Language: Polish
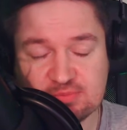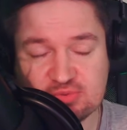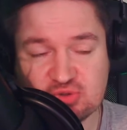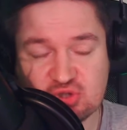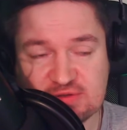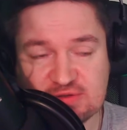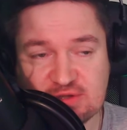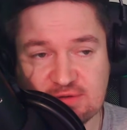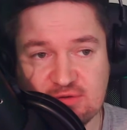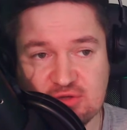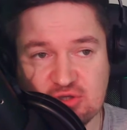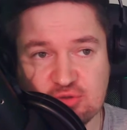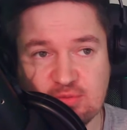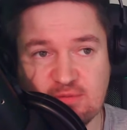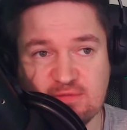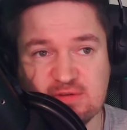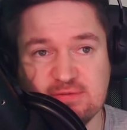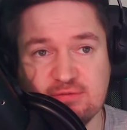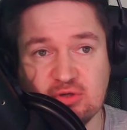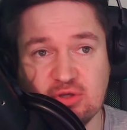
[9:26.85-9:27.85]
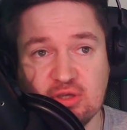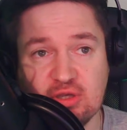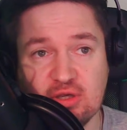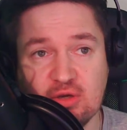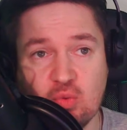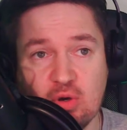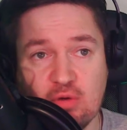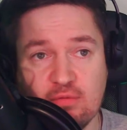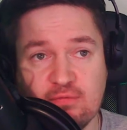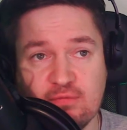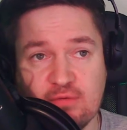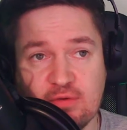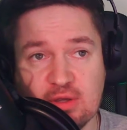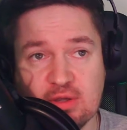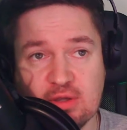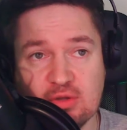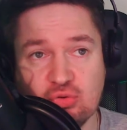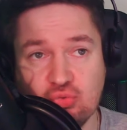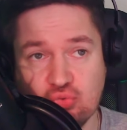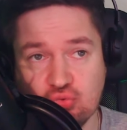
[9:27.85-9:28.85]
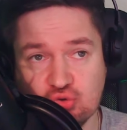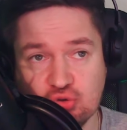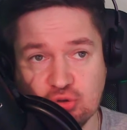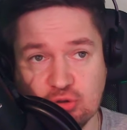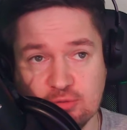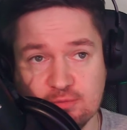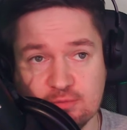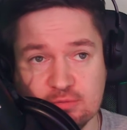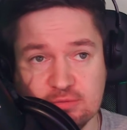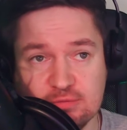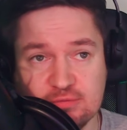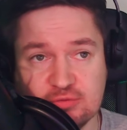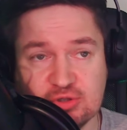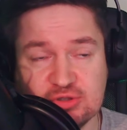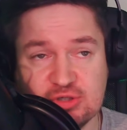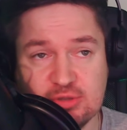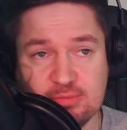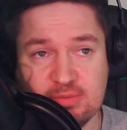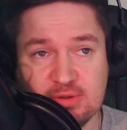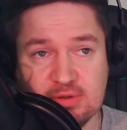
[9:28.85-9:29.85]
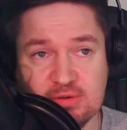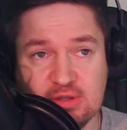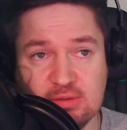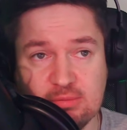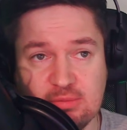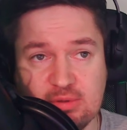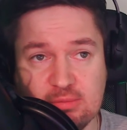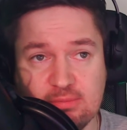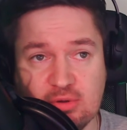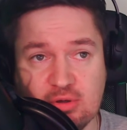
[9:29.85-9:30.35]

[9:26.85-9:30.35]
przestawiliśmy w swojej głowie dużo w czasie pandemii,